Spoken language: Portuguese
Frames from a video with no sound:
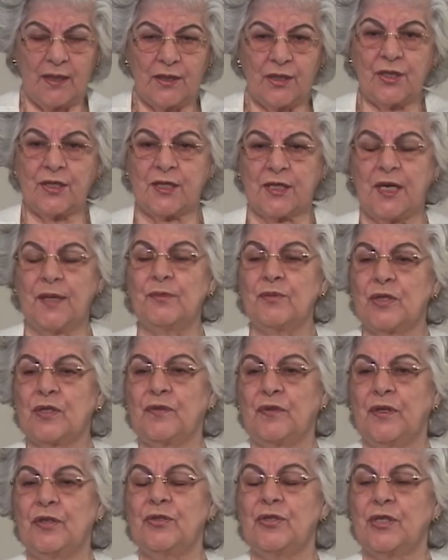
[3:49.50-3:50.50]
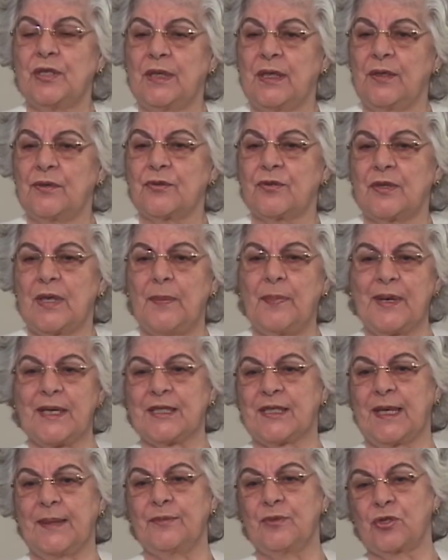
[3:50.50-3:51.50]
de sermos filhos de Deus, não é para
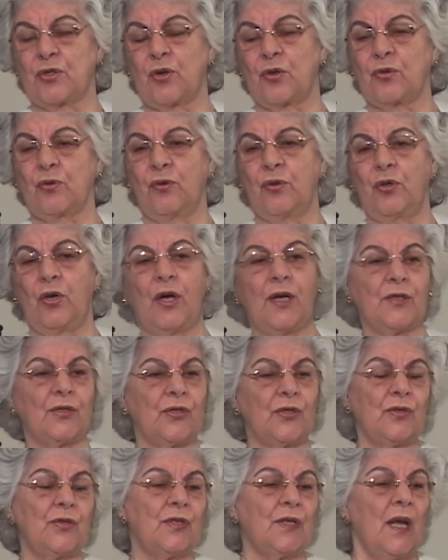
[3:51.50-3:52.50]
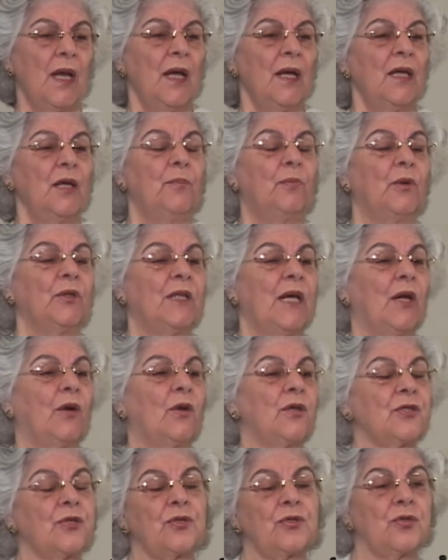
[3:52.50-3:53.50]
sermos orgulhosos e
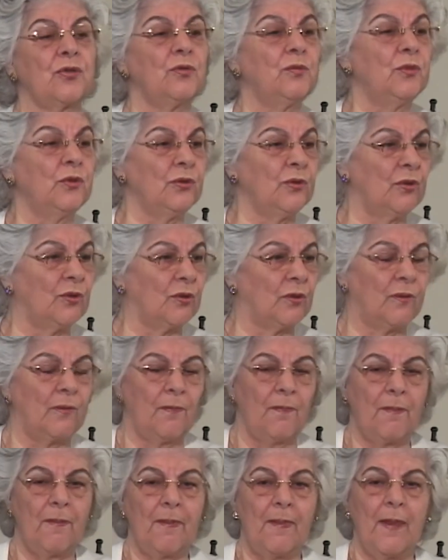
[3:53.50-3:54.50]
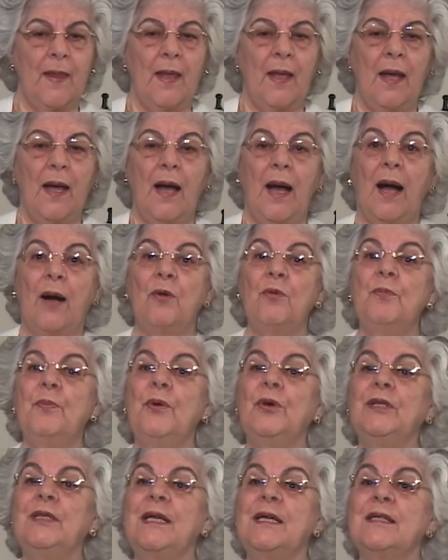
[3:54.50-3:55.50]
poderosos do mundo. Há um
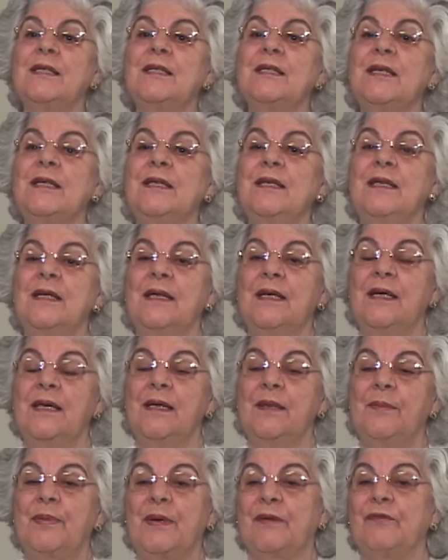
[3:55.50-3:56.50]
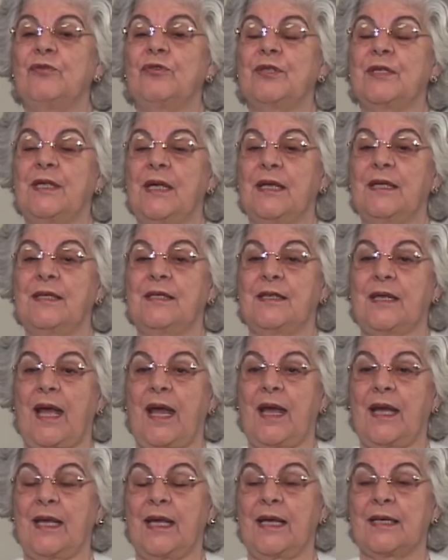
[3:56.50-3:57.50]
poder, sim, para você que
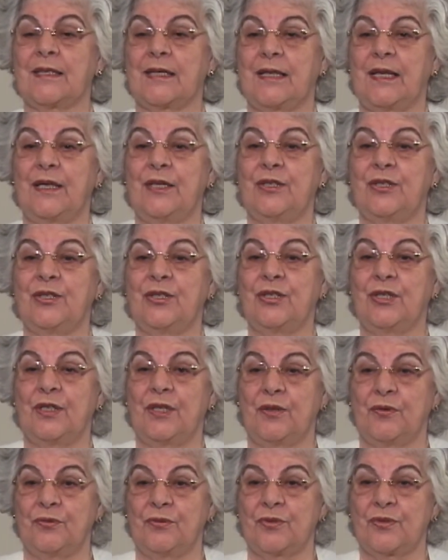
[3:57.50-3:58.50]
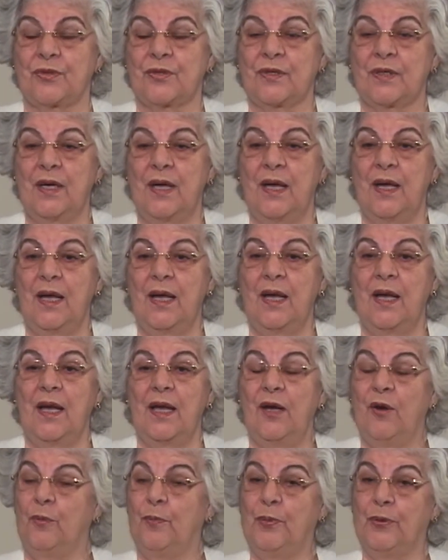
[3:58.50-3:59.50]
segue as leis de Deus.
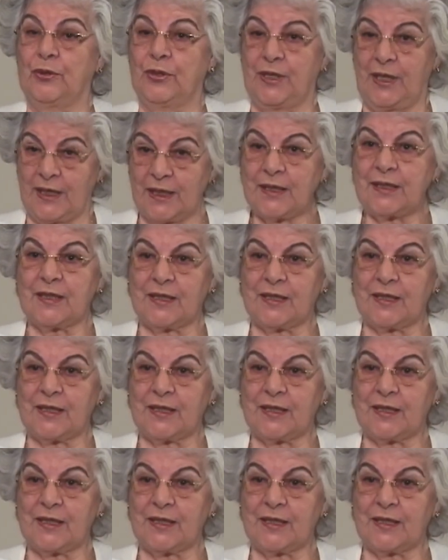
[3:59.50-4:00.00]
É um poder,